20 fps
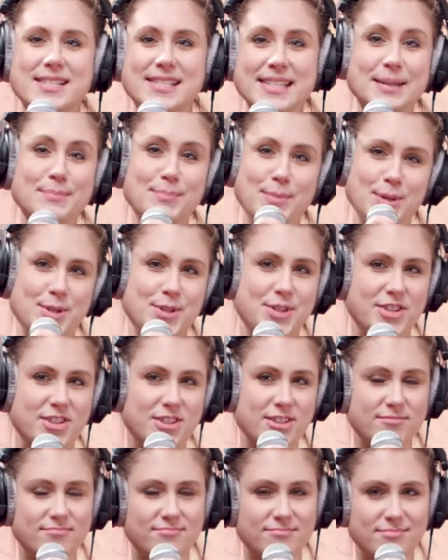singen
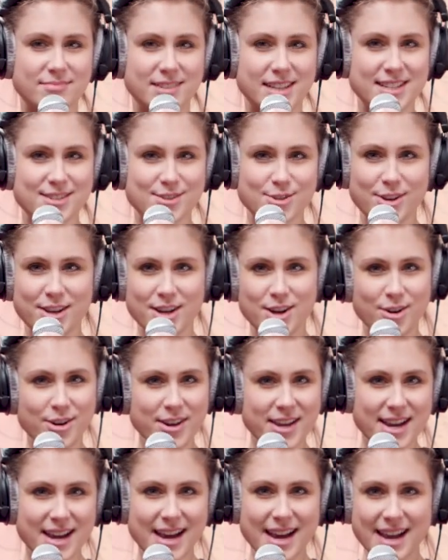möchtet. Er soll ja
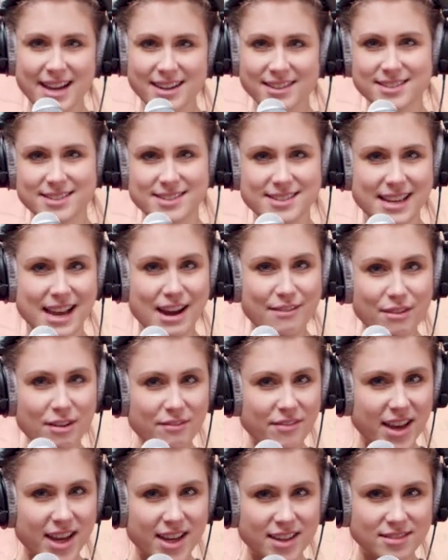euer eigenes
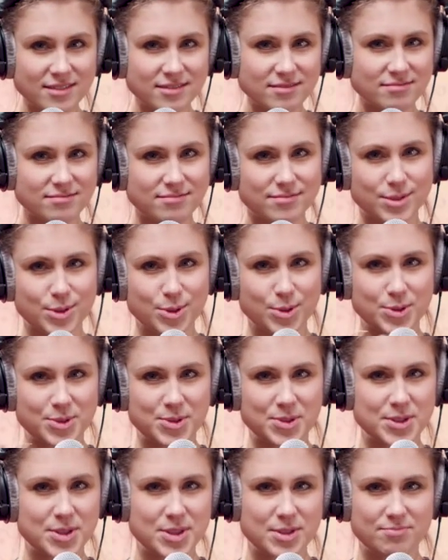Cover werden
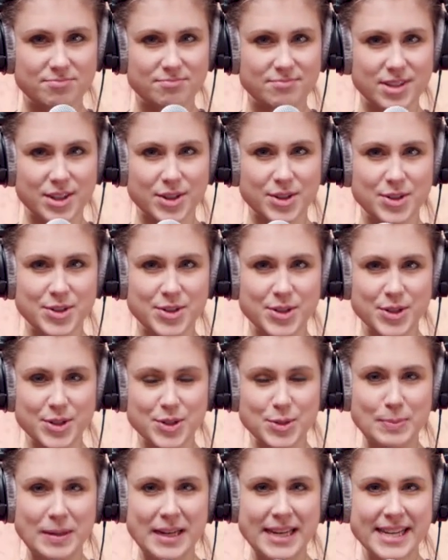und da könnt ihr
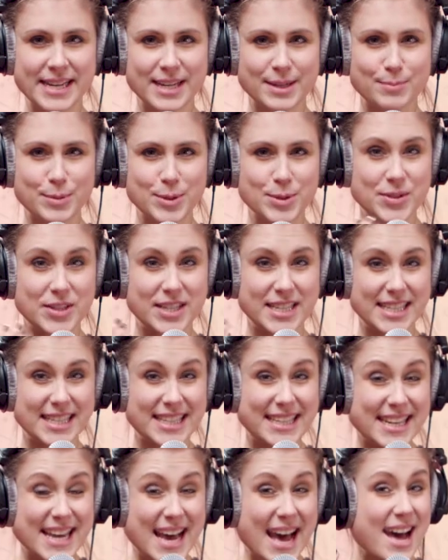euch überlegen, möchtet ihr
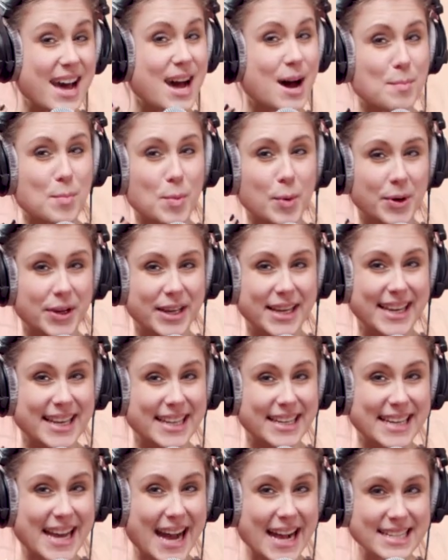nah am
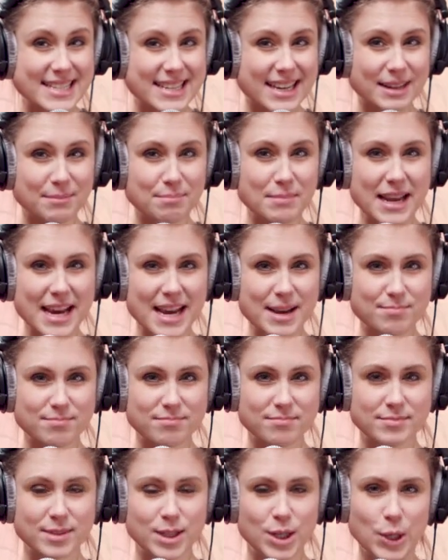Original dranbleiben
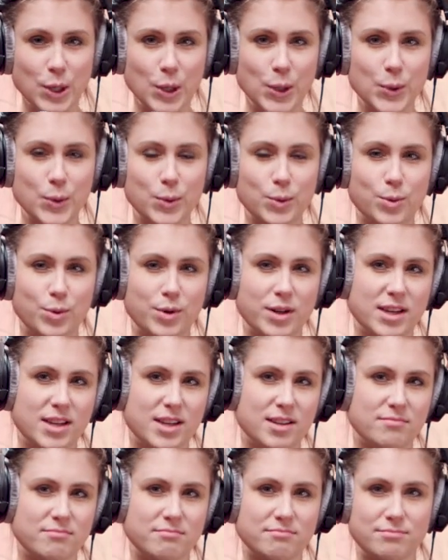bleiben?
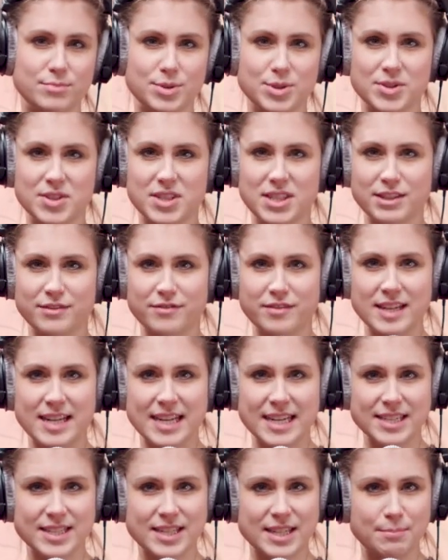Oder möchtet ihr
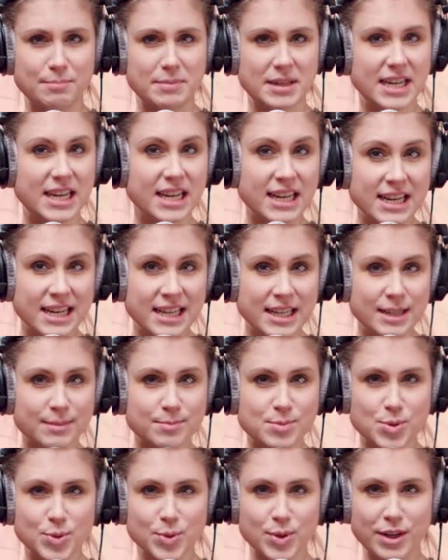vielleicht ein paar
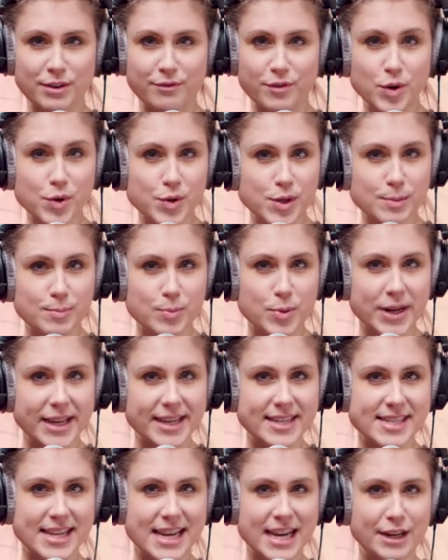Adlibs oder Vocal
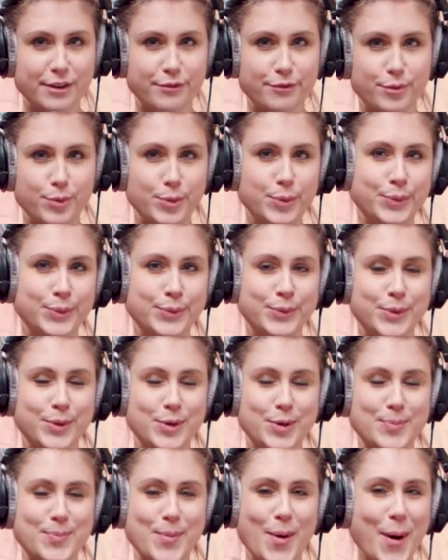Breaks einfügen,
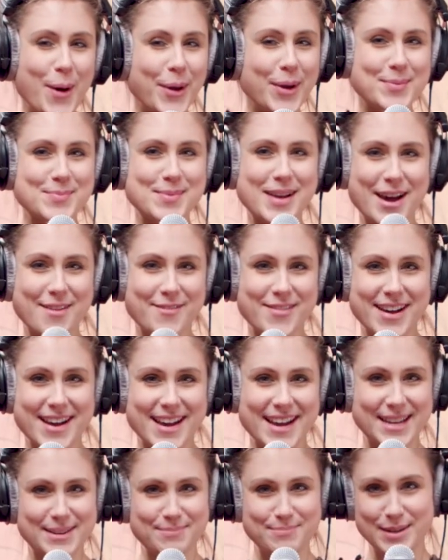um eurem
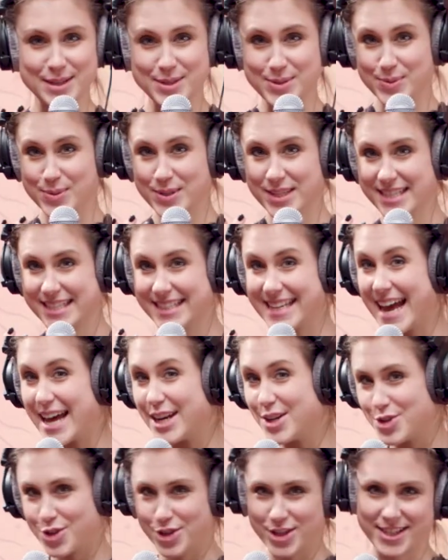Cover einen persönlichen
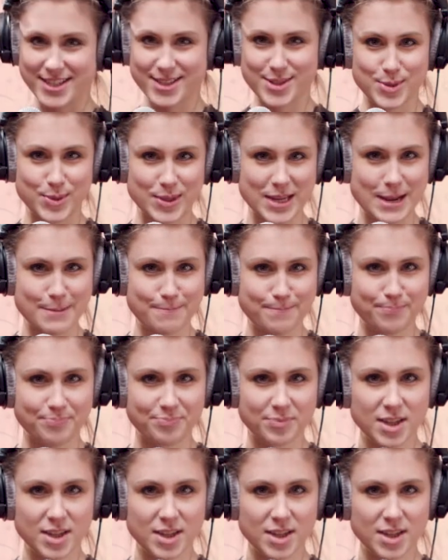Anstrich zu geben?